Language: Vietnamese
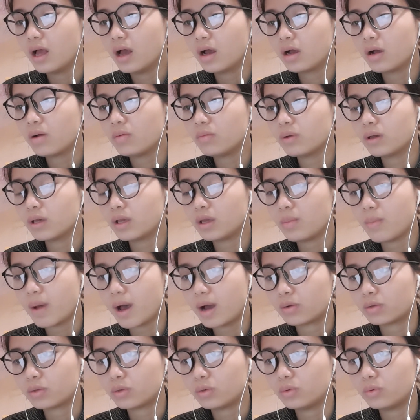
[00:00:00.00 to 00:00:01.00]
không khí
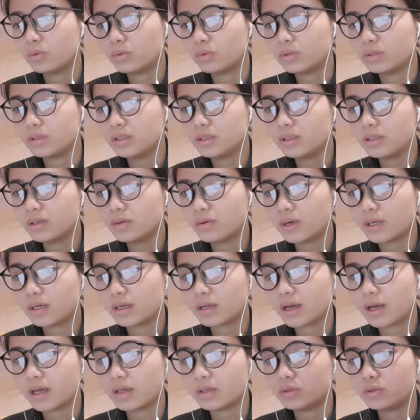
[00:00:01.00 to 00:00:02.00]
bảo thủ nhưng hoàn
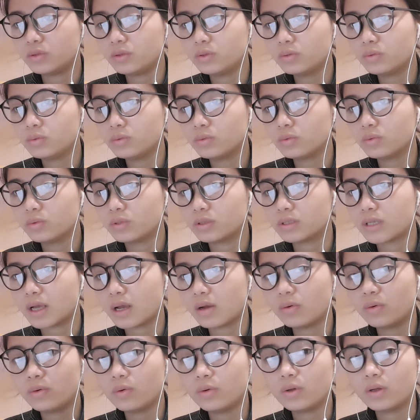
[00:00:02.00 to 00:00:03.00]
cảnh chung của xã
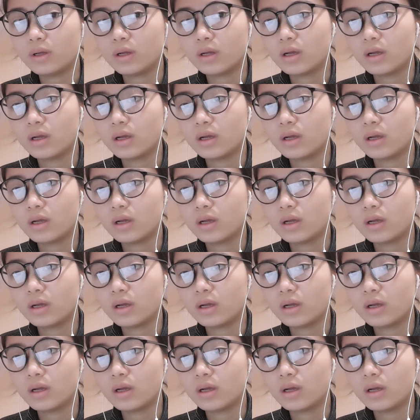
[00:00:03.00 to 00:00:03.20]
hội